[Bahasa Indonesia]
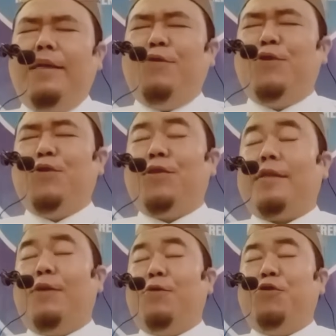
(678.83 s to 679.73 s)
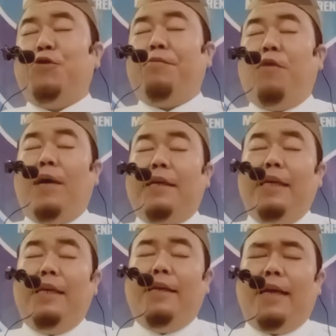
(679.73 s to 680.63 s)
dihususkan untuk
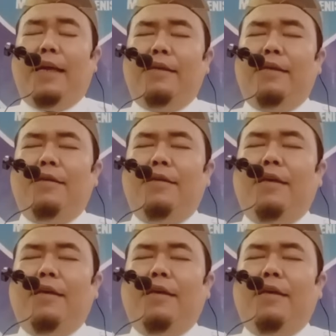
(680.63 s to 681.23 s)
mewakilkan